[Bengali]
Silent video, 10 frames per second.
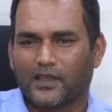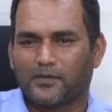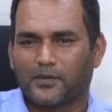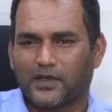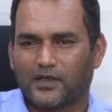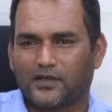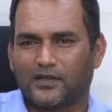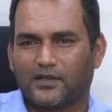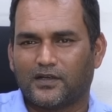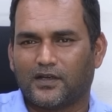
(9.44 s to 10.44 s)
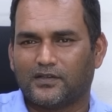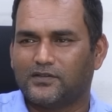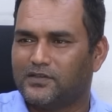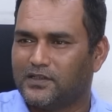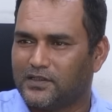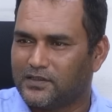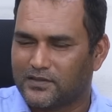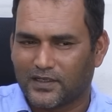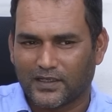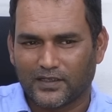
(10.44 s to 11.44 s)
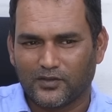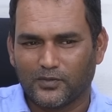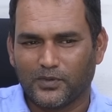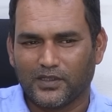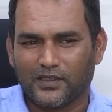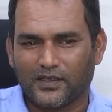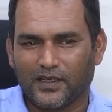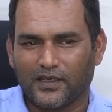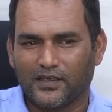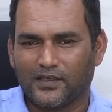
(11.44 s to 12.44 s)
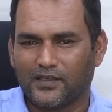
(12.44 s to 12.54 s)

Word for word: বাবা যদি তুমি এই